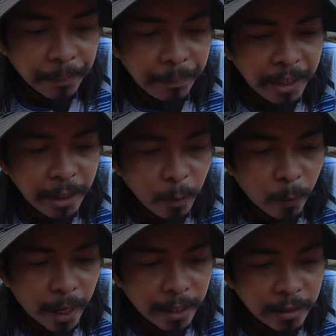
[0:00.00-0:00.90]

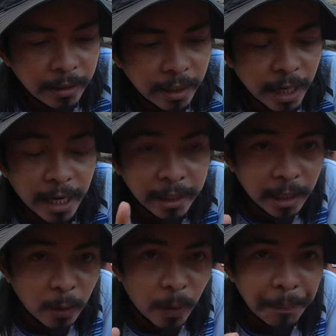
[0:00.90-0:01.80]
PE1
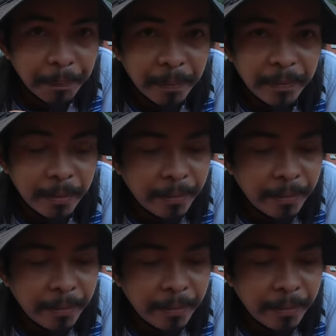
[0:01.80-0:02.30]
hanggang 150